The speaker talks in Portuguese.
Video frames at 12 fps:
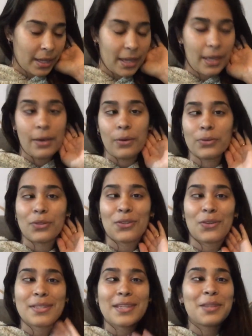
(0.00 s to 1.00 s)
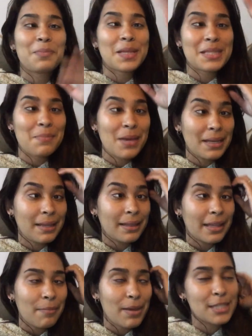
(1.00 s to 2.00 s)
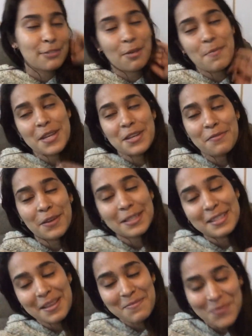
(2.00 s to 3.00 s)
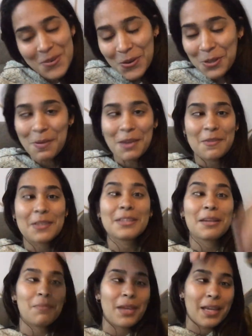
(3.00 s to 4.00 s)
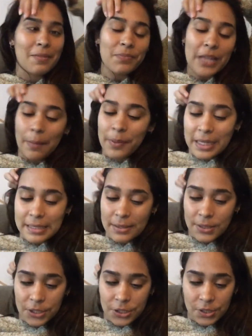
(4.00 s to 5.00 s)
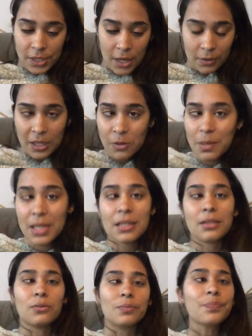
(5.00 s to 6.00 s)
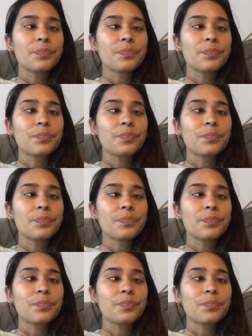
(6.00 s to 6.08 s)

Eu tô torcendo para ser menina, mas se for menino vai ser muito bem-vindo também. É porque assim, gente, eu tenho menino.